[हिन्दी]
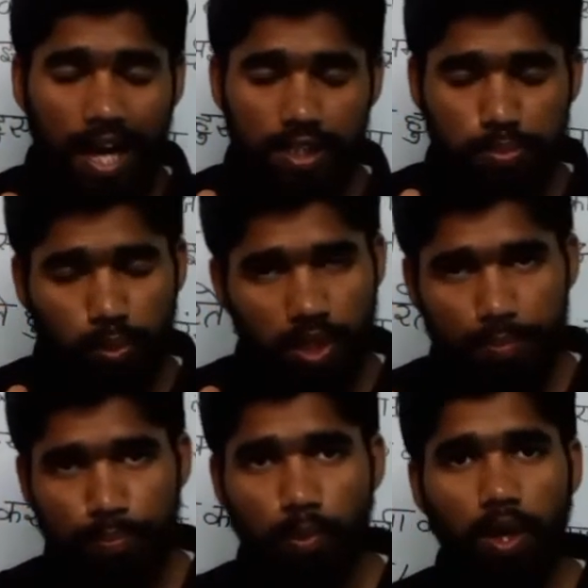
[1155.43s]
आज पूरी
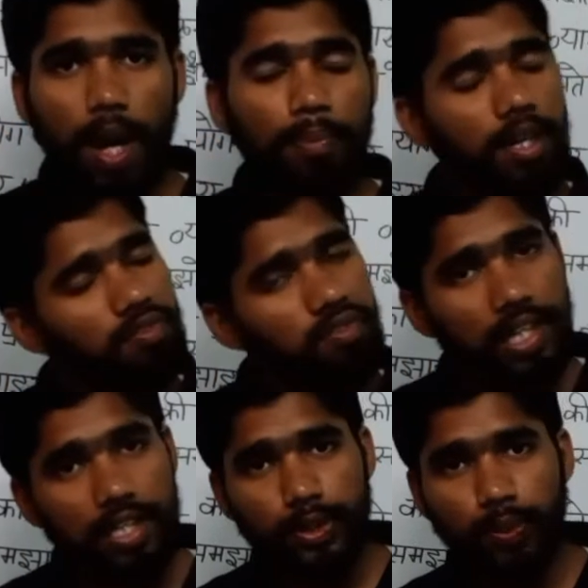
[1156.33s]
बुक आपकी
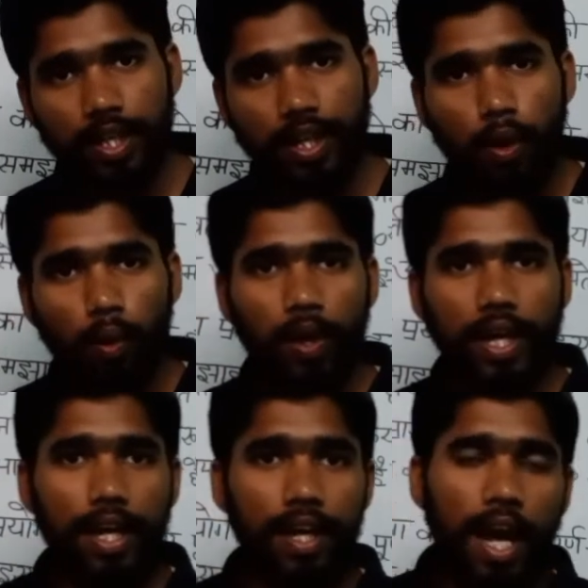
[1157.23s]
फिनिश हुई
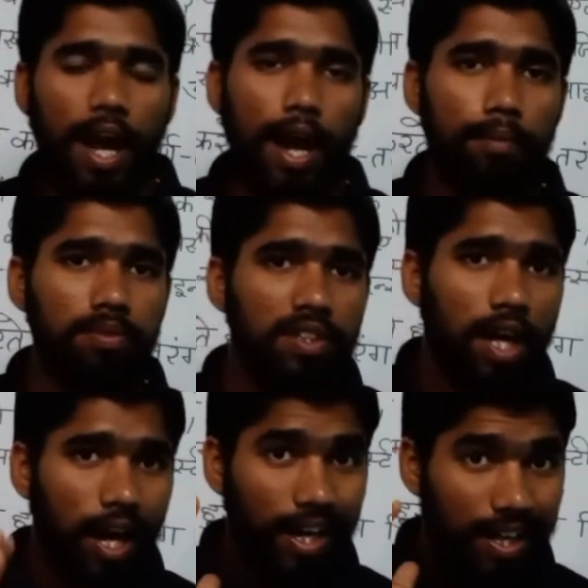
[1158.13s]
ओके अब
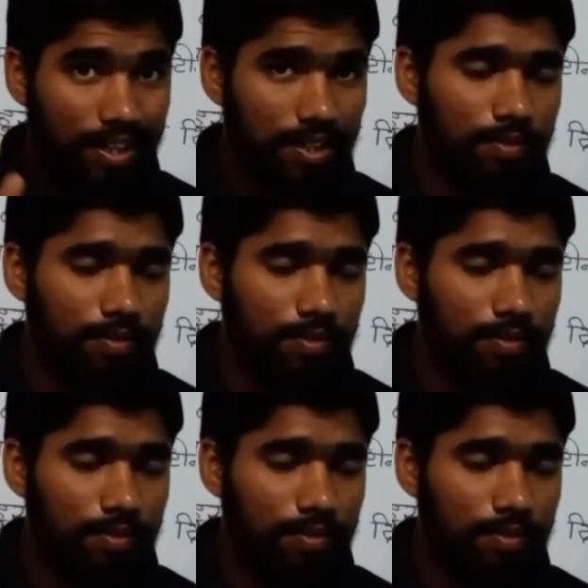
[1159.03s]
अगर